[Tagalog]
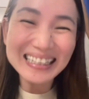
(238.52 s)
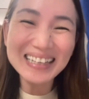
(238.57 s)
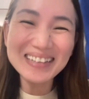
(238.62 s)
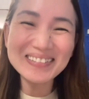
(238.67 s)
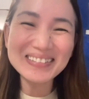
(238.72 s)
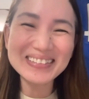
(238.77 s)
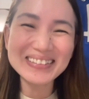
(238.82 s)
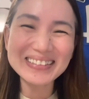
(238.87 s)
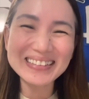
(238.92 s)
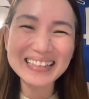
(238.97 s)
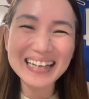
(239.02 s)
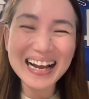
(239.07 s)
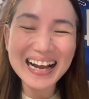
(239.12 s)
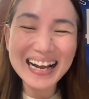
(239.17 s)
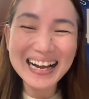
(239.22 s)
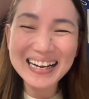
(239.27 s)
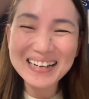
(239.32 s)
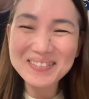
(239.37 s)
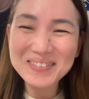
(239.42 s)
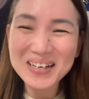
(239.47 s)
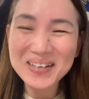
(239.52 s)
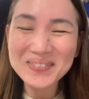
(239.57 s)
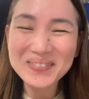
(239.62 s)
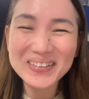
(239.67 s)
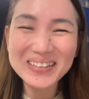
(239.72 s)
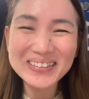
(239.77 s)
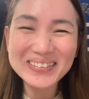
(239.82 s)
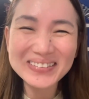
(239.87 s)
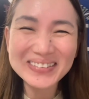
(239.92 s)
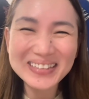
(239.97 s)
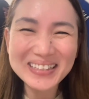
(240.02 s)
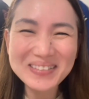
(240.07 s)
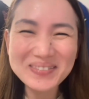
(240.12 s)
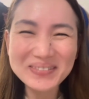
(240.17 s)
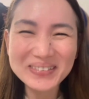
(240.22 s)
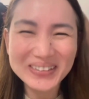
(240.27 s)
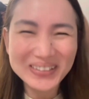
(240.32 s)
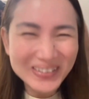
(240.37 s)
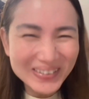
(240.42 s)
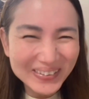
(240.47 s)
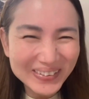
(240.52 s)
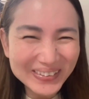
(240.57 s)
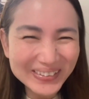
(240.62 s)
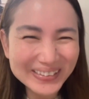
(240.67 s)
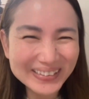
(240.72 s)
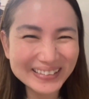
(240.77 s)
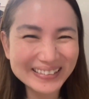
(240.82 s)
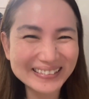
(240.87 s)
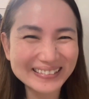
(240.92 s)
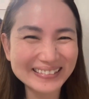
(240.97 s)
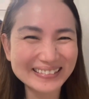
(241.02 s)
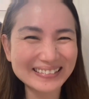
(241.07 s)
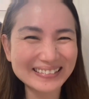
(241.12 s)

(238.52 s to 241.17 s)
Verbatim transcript: Sabi ko, nay, papanoorin mo yun.